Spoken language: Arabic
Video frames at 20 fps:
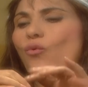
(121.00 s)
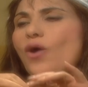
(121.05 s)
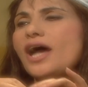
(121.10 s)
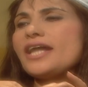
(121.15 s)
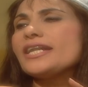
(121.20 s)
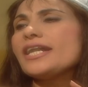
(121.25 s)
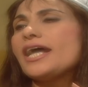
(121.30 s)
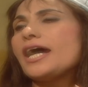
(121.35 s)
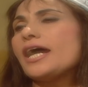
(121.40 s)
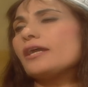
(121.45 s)

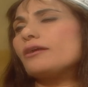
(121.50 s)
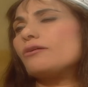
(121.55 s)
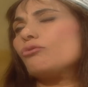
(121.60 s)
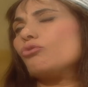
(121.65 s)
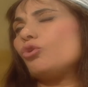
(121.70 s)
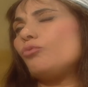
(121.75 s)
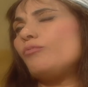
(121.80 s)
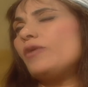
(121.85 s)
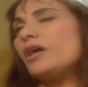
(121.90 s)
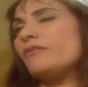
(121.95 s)
وانقع
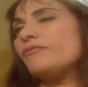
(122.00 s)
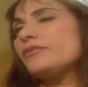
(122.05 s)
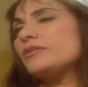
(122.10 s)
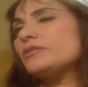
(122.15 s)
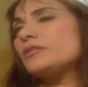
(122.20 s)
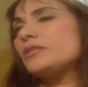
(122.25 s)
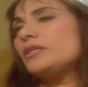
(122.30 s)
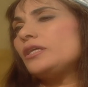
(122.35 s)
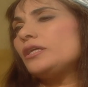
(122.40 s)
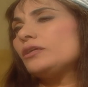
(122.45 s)
الكرباج في
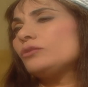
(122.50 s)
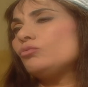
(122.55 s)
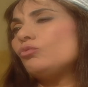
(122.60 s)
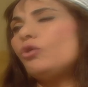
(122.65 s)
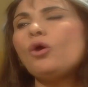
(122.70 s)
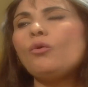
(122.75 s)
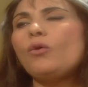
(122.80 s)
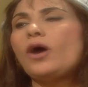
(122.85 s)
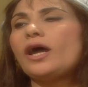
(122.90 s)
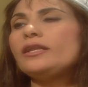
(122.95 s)
الزيت
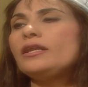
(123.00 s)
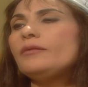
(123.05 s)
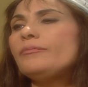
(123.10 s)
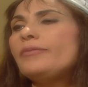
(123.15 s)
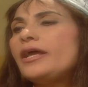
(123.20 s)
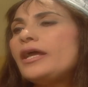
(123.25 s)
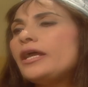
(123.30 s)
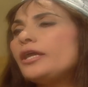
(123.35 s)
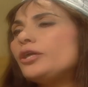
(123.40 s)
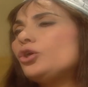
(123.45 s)
وهو عليه
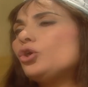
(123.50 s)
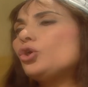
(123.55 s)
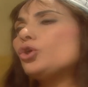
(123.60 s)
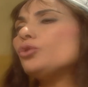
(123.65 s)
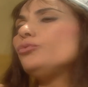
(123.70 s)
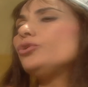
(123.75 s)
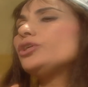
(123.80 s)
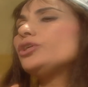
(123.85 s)
الباقي يحكم